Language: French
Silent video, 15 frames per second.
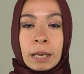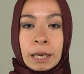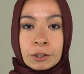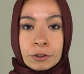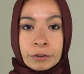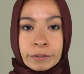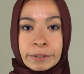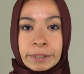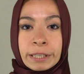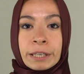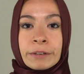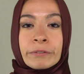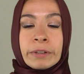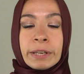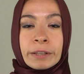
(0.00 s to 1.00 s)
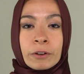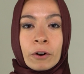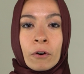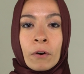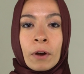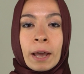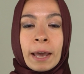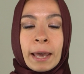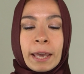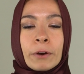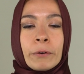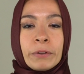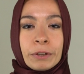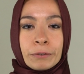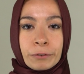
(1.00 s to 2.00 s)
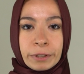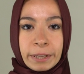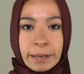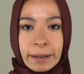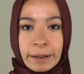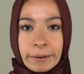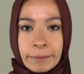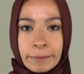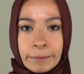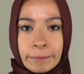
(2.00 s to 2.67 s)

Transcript: la gencive, des dents et au niveau des reins.